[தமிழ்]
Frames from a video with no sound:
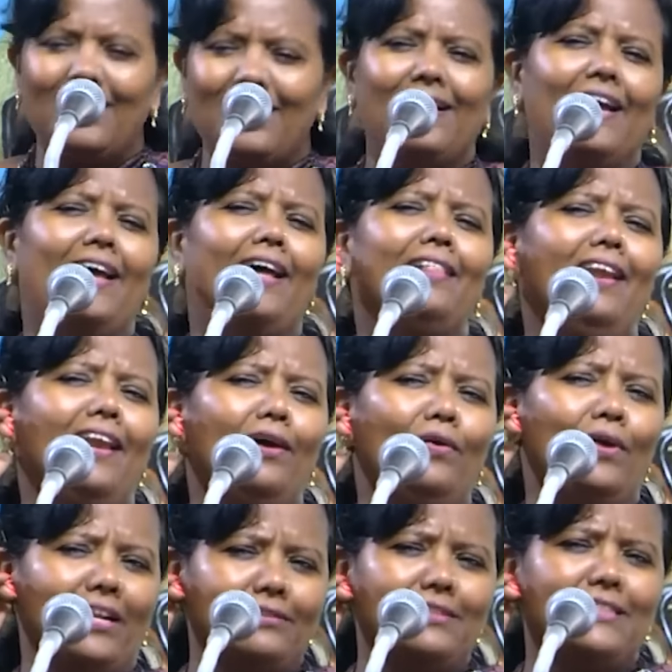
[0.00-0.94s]
கயாதில்
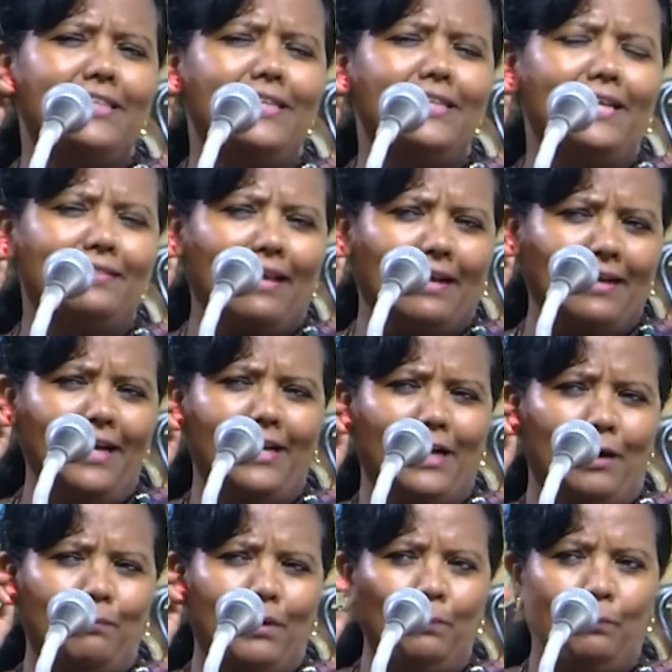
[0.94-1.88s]
ஒரு சின்ன தங்க
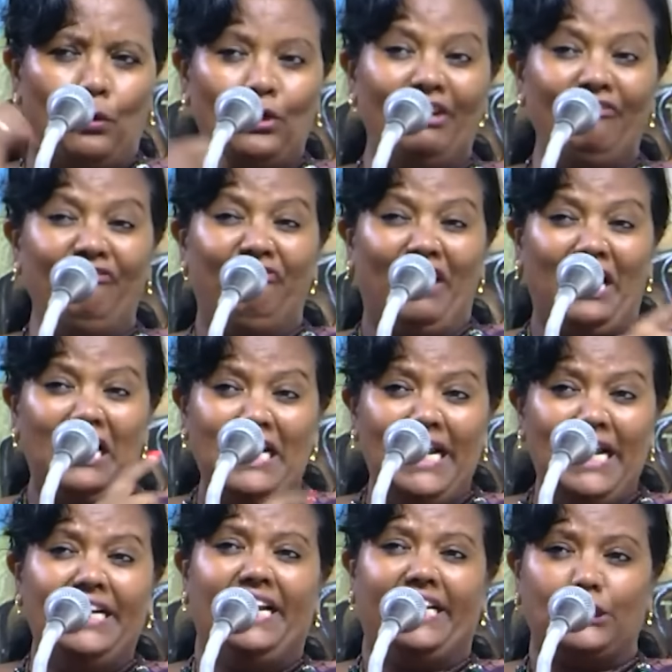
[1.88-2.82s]
கம்மல் போட்டு
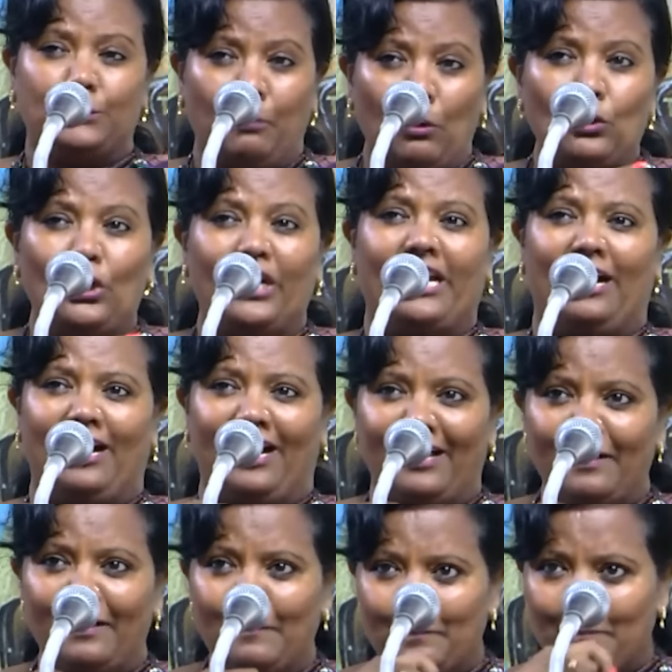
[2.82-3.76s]
வெள்ளை ட்ரெஸ் போட்டிருக்காங்க
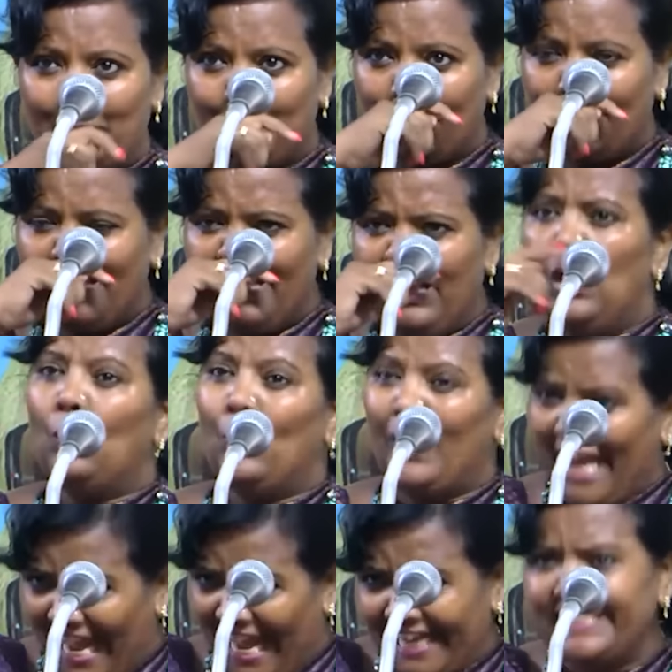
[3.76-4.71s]

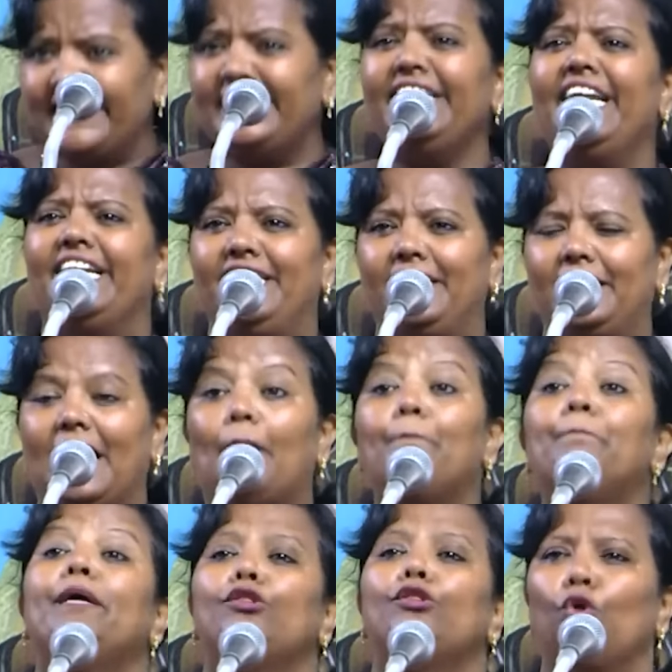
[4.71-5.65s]
ஒரு ஆக்சிடெண்ட்
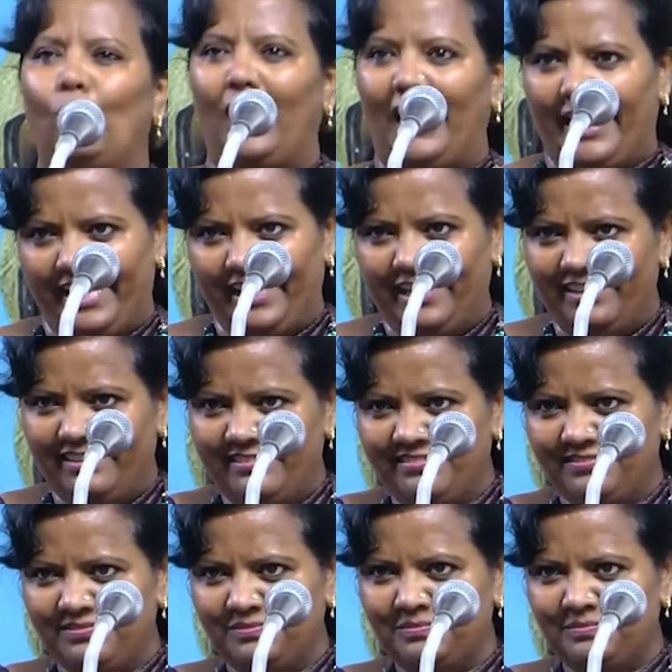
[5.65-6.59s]
அம்பத்தூரில்
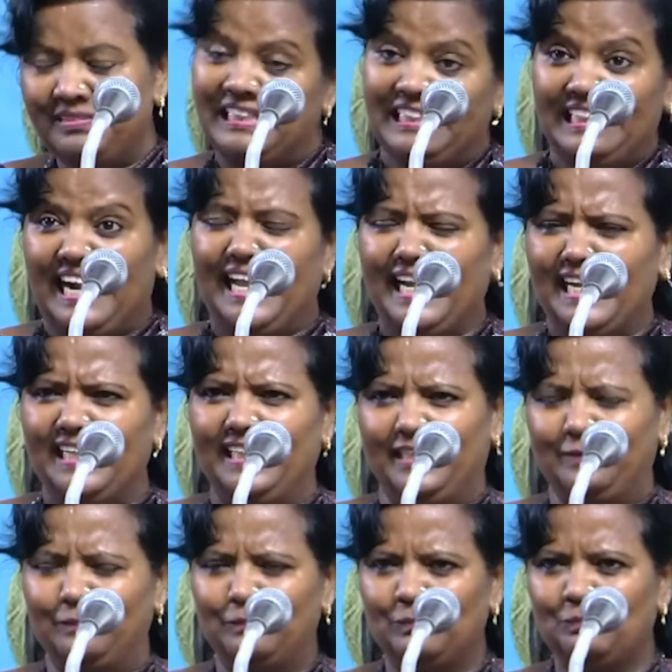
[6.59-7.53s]

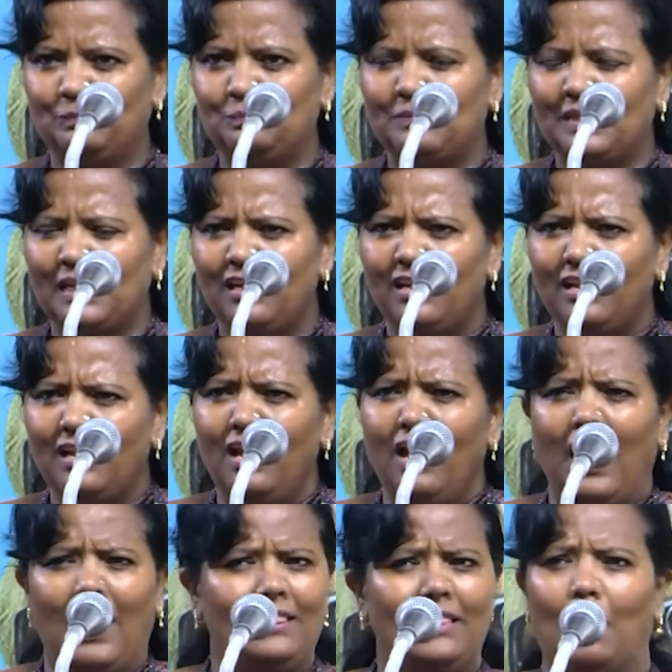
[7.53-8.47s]
நடக்குது
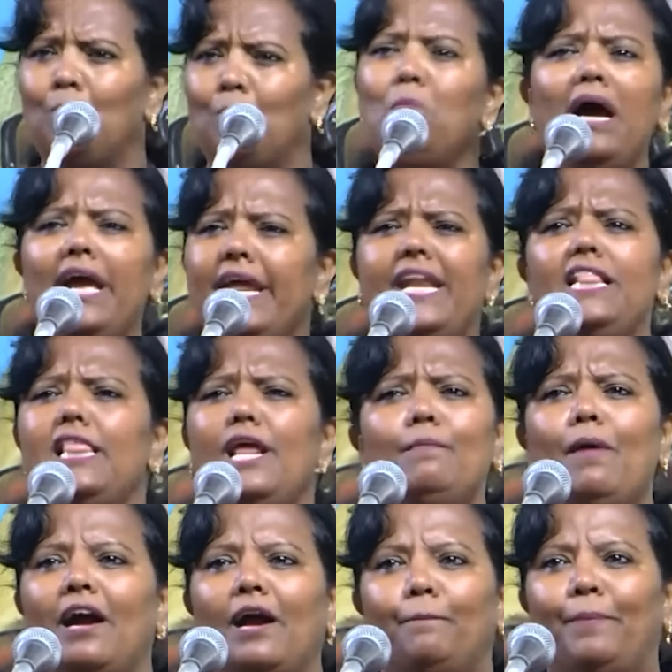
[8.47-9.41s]
அந்த அம்மா என்ன
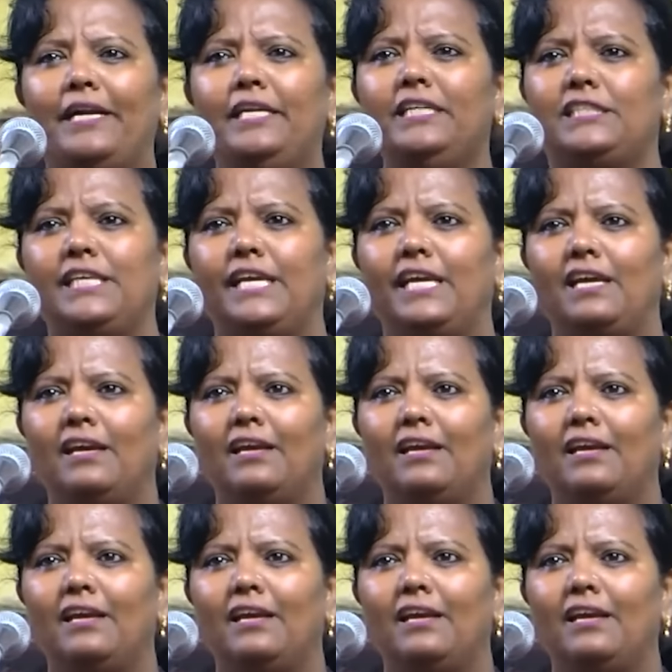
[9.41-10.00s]
தெரியுமா அங்கே பண்ணுச்சு